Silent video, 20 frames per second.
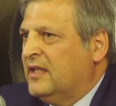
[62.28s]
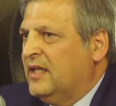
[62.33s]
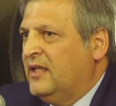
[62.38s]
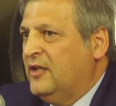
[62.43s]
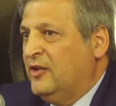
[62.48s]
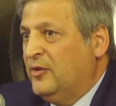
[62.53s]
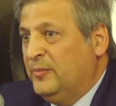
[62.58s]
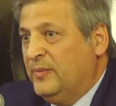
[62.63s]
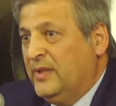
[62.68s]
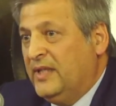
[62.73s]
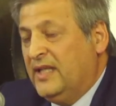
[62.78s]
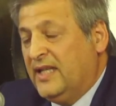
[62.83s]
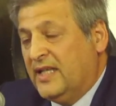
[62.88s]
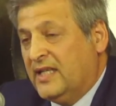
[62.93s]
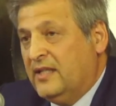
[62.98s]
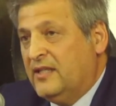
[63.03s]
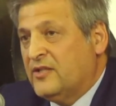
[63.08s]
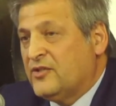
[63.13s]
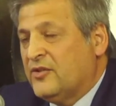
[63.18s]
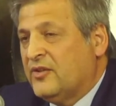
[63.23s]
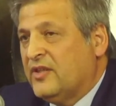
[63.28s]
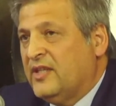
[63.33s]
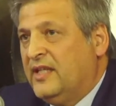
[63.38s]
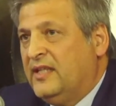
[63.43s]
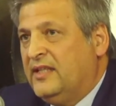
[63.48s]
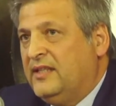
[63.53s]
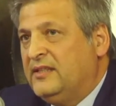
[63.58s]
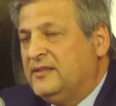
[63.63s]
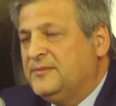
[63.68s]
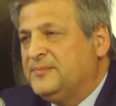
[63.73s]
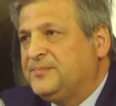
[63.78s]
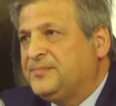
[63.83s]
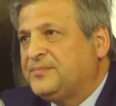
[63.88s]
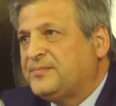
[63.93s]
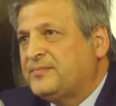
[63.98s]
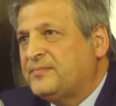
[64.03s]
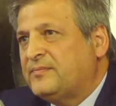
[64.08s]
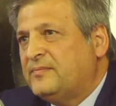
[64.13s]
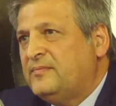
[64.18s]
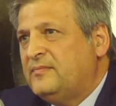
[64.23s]
las redes sociales,
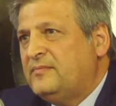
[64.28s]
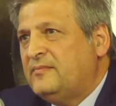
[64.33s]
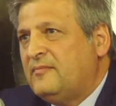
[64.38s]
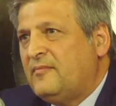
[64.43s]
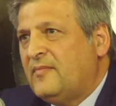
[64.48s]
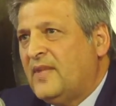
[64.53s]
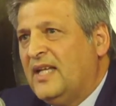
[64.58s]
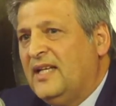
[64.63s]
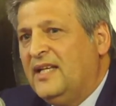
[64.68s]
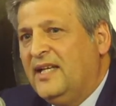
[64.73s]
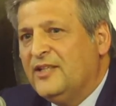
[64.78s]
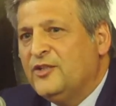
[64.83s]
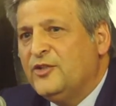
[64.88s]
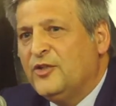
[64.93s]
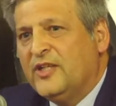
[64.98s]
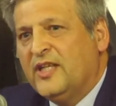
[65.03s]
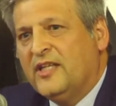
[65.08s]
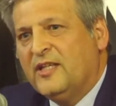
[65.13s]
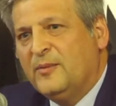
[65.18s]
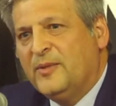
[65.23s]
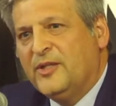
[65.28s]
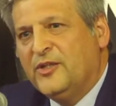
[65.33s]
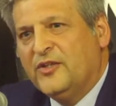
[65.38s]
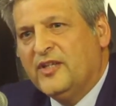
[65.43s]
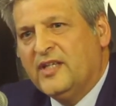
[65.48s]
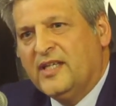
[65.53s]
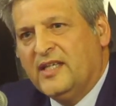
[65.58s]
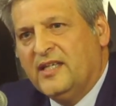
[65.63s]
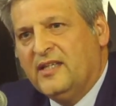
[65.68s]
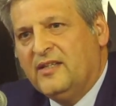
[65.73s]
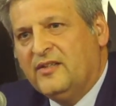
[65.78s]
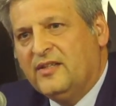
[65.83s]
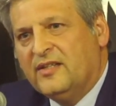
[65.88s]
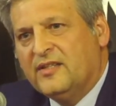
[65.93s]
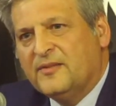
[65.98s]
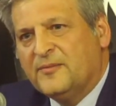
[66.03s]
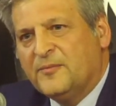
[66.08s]
la historia del vino de Jerez,